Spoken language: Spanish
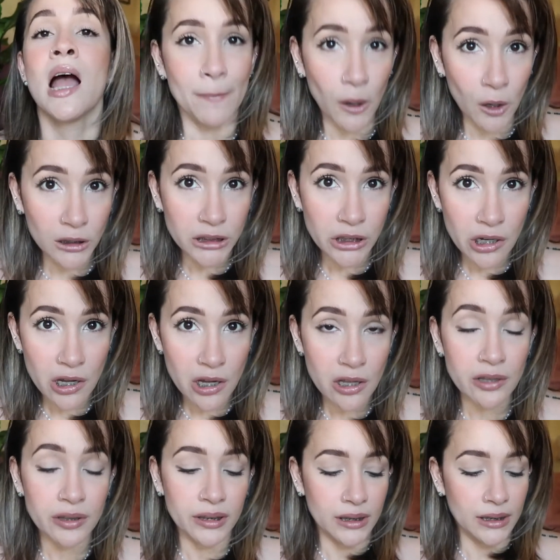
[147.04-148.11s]
Otro
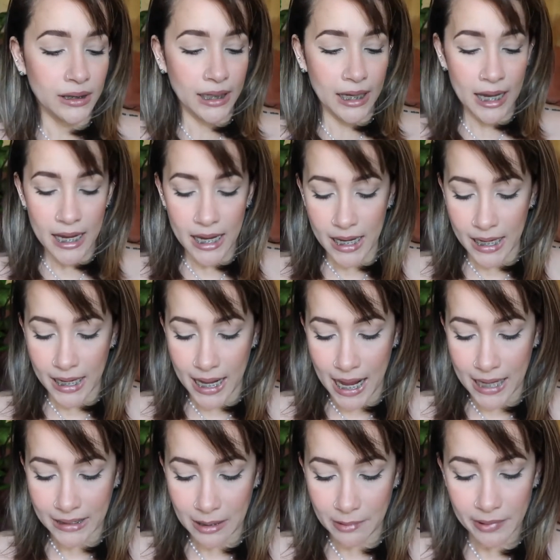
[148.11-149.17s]
que
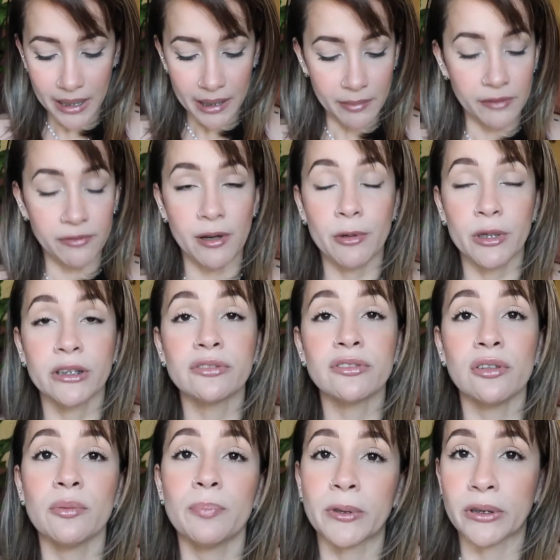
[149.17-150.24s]
cae también en mis favoritos
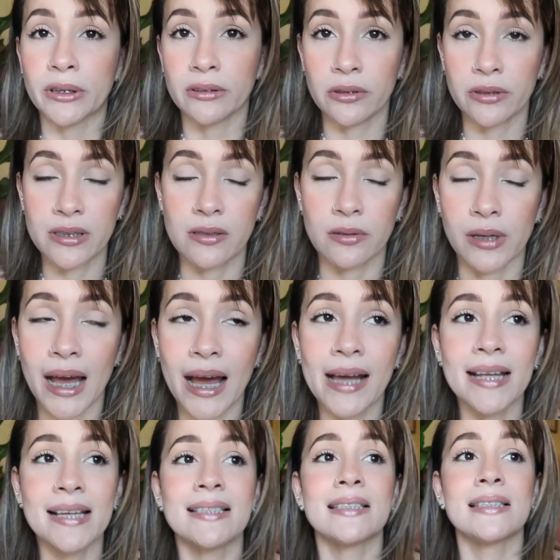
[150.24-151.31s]
son los protectores
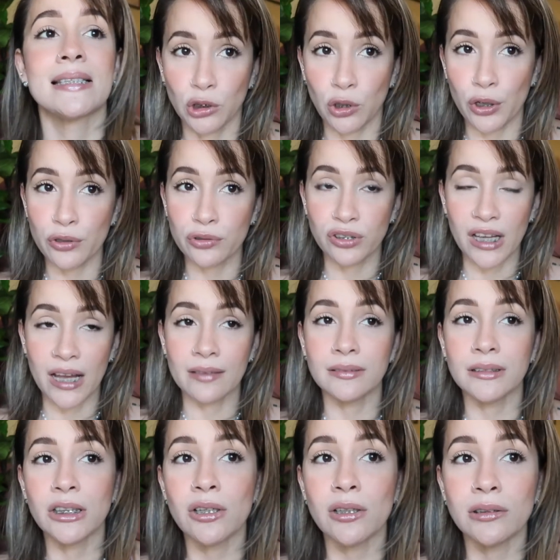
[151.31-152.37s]
solares. Estoy
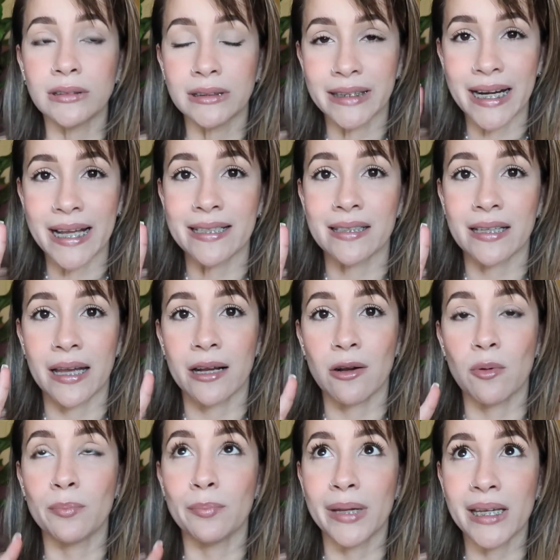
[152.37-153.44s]
usando tres que
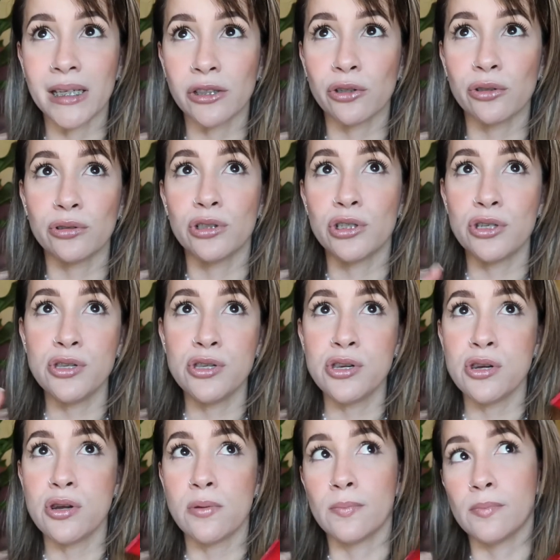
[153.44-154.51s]
combino,
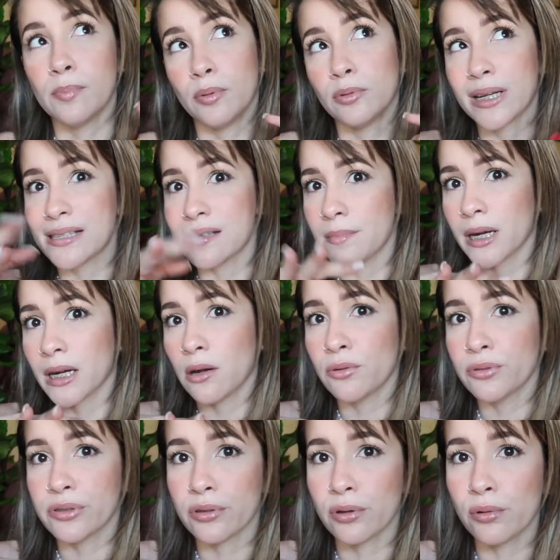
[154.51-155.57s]
mm, una semana
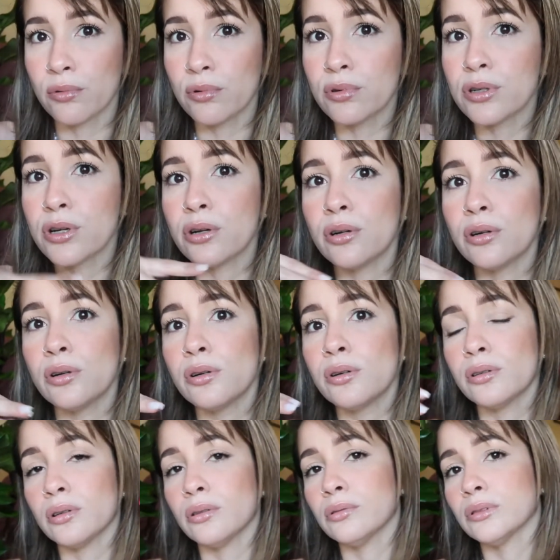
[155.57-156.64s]
uso
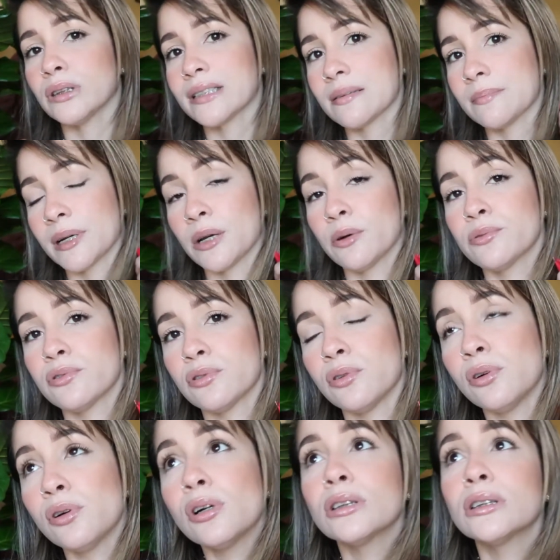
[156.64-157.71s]
uno, otra semana uso
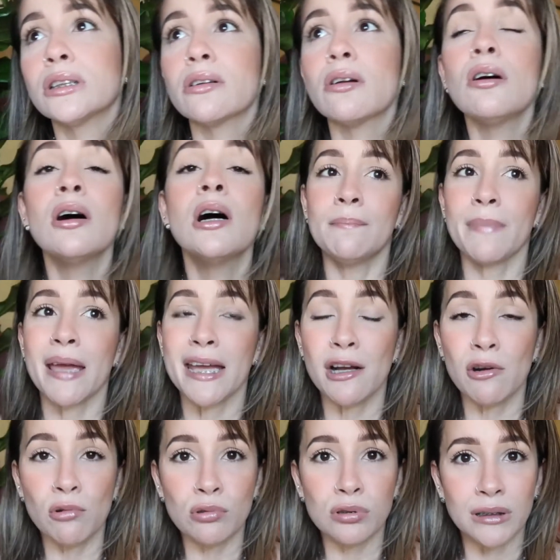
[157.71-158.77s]
otro. Me
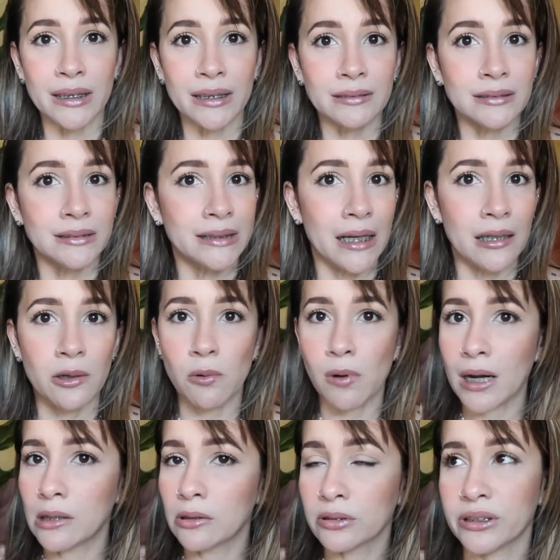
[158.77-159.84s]
gustan tal
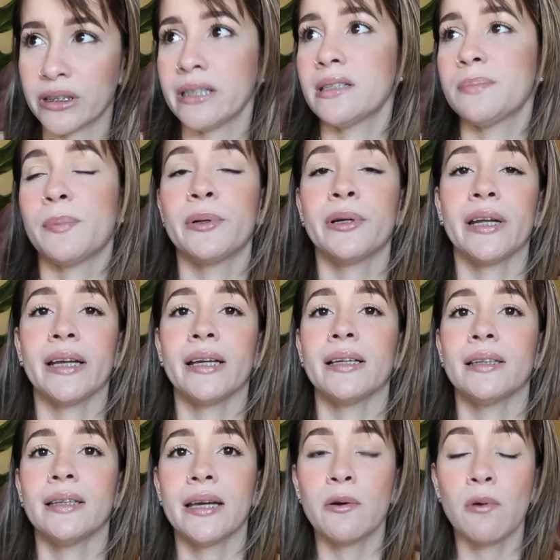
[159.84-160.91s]
cual los tres porque
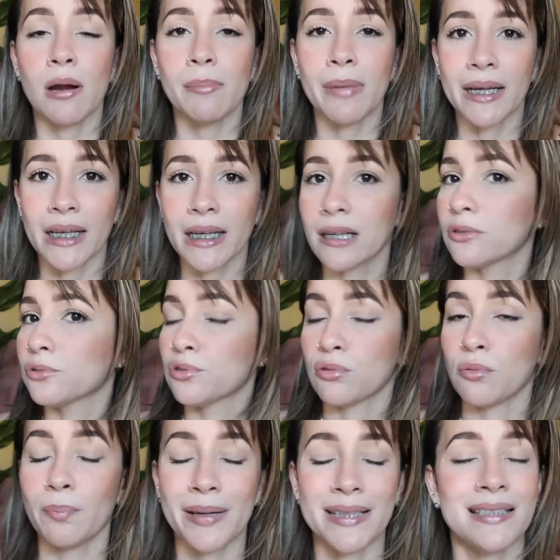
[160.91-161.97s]
de igual manera no
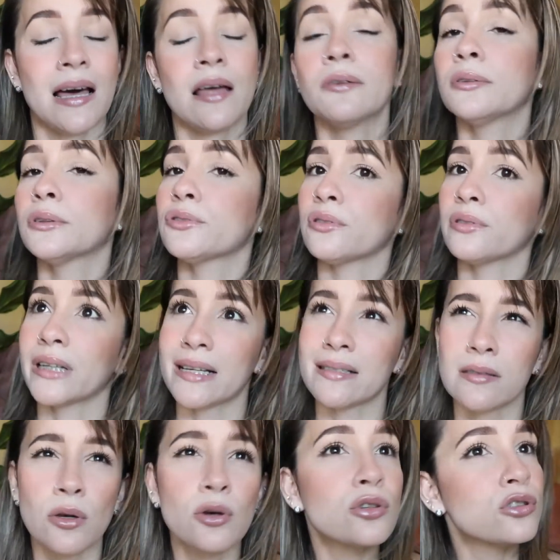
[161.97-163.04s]
son pesados, no son
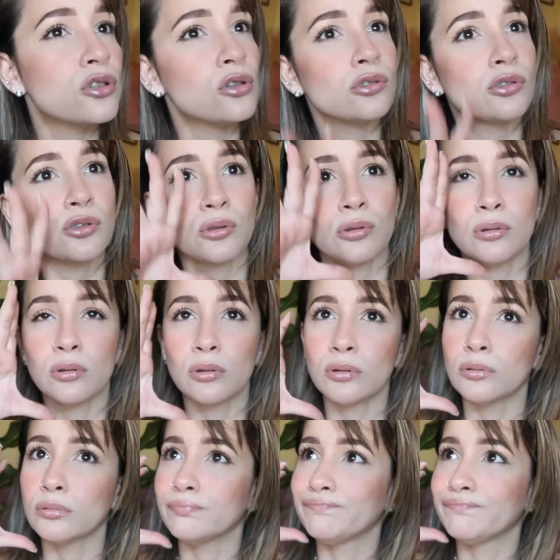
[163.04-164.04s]
grasosos, no